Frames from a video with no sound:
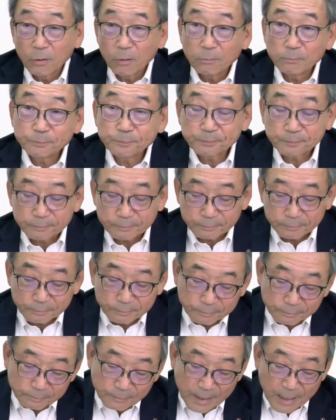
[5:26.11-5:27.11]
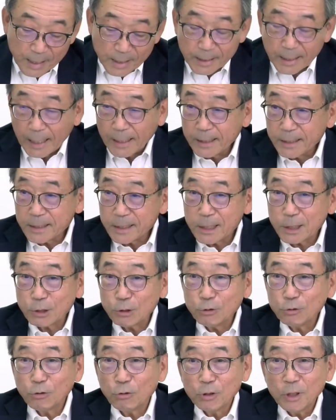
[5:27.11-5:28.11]
うん、建
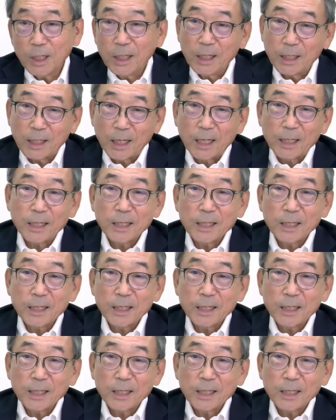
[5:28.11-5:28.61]
築の認可